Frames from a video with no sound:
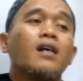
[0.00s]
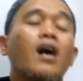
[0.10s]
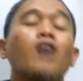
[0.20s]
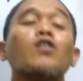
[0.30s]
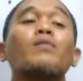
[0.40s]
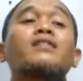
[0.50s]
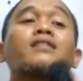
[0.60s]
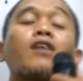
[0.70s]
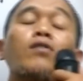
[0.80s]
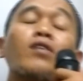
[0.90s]
Allah
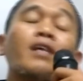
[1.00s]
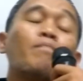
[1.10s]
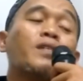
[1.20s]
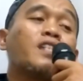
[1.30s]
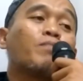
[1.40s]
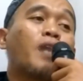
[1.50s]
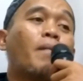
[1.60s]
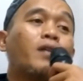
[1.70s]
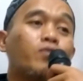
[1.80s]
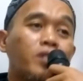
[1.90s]
Allah kan pencipta
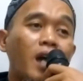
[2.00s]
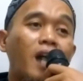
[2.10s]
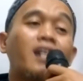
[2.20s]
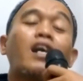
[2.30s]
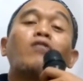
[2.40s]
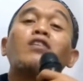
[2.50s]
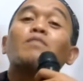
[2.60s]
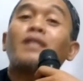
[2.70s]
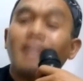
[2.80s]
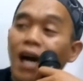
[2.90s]
manusia dan Allah
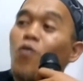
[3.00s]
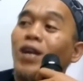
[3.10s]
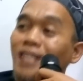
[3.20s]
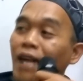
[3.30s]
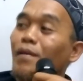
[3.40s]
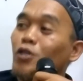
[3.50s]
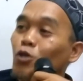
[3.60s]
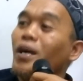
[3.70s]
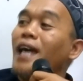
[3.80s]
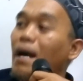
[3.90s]
lebih tahu watak manusia
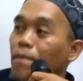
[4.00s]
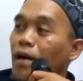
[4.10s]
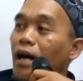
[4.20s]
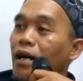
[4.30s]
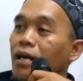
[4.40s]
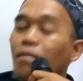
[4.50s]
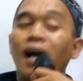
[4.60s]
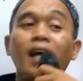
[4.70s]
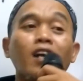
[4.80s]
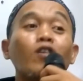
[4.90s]
itu kayak apa
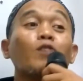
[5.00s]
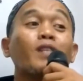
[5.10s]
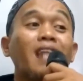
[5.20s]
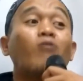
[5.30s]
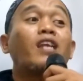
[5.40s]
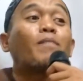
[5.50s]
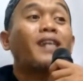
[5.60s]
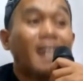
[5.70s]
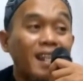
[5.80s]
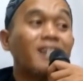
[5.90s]
bahkan Allah lebih tahu
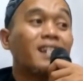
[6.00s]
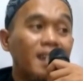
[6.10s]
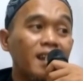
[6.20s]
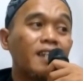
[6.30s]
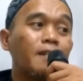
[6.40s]
daripada kita sendiri